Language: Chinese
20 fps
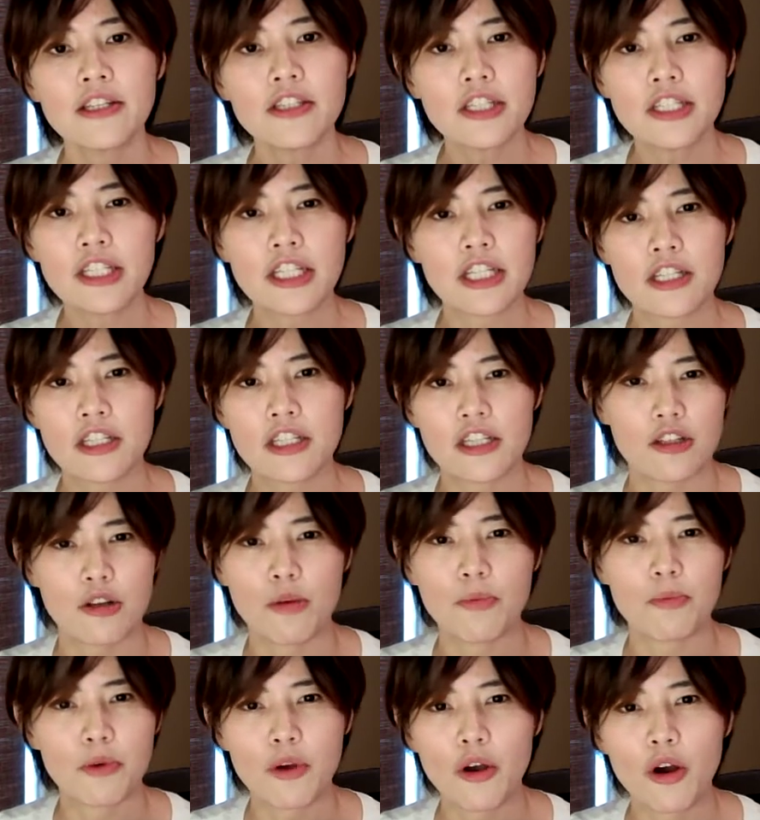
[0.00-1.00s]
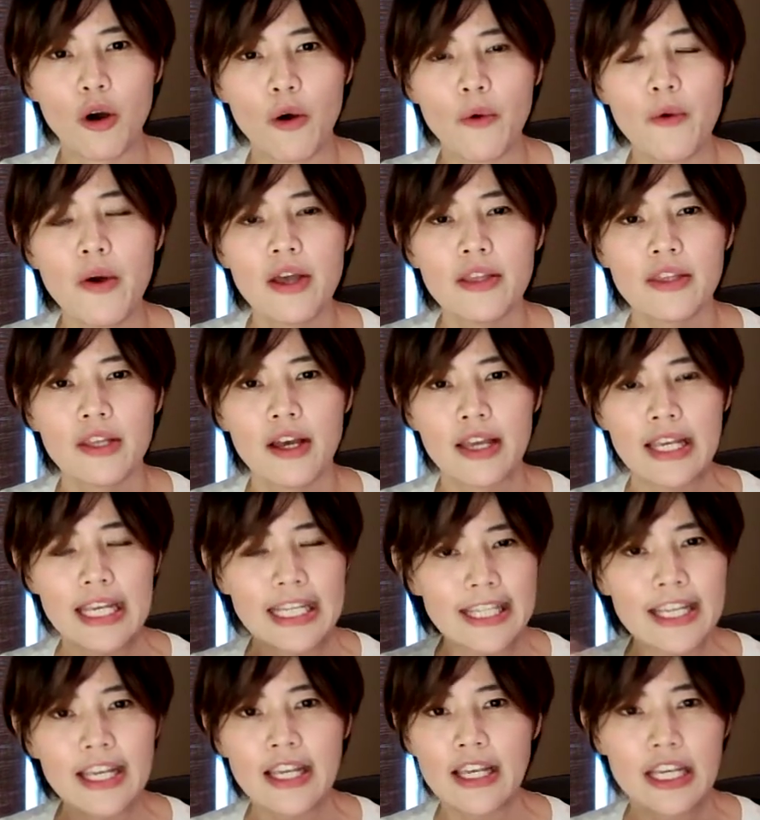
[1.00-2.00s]
是其实都不够。那一
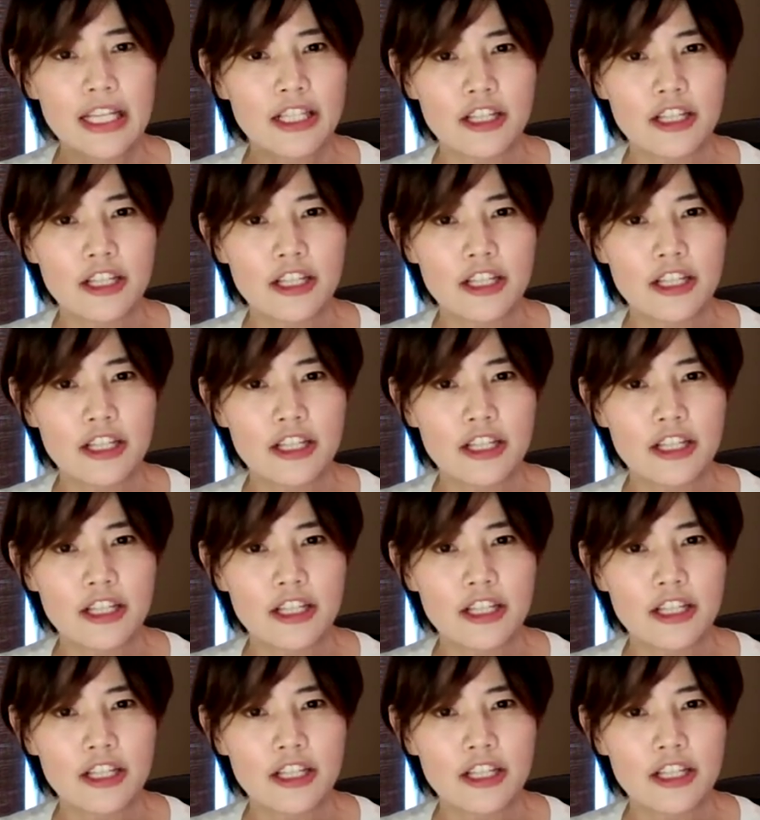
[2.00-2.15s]
天一